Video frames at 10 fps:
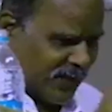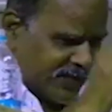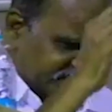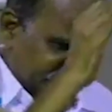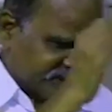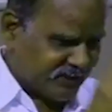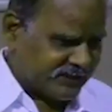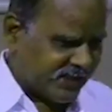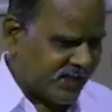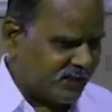தொள்ளாயிரத்தி
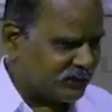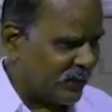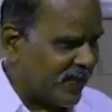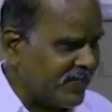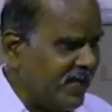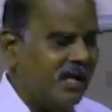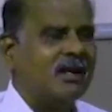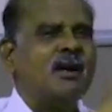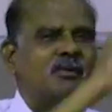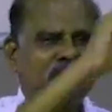இருபத்தி ரெண்டில் தொடங்கி
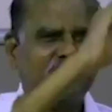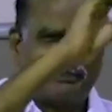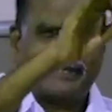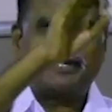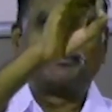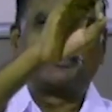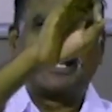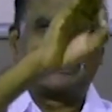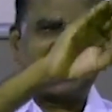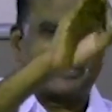முப்பத்தி
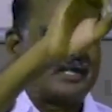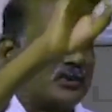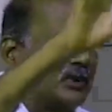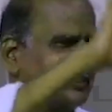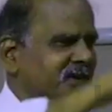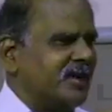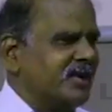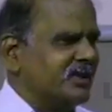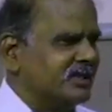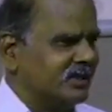மூணில் கடைசி தொகுதி
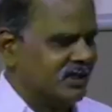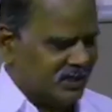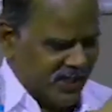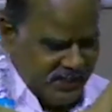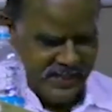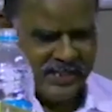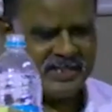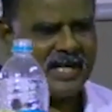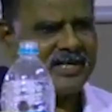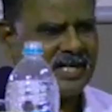விலை வந்தது நீதி
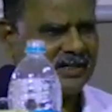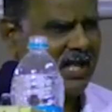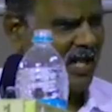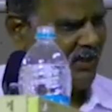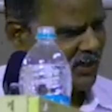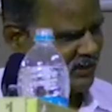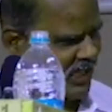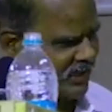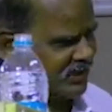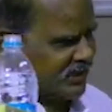கட்சி ஆட்சியில் தான் அவங்க
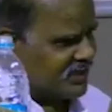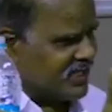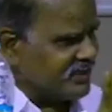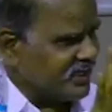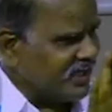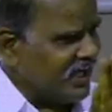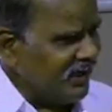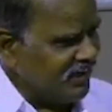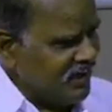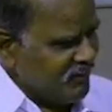தெலுங்குக்கு செஞ்சுக்கல
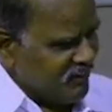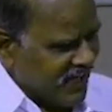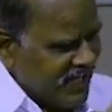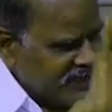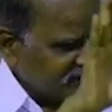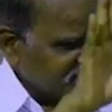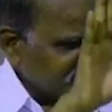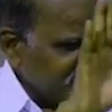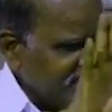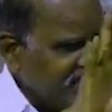மலையாளத்துக்கு
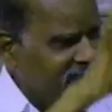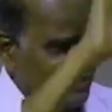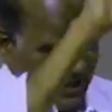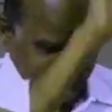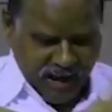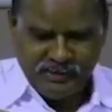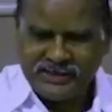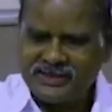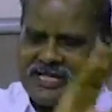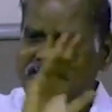செய்யல
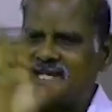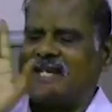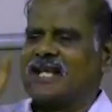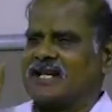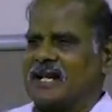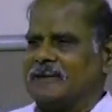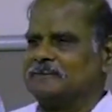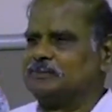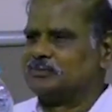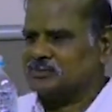தமிழுக்கு தான் செய்தார்கள்
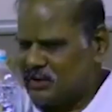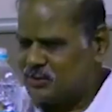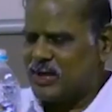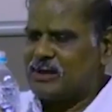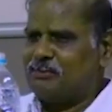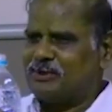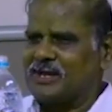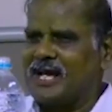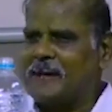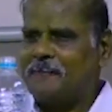இன்னும்
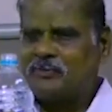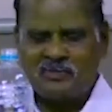சொல்லப்போனால்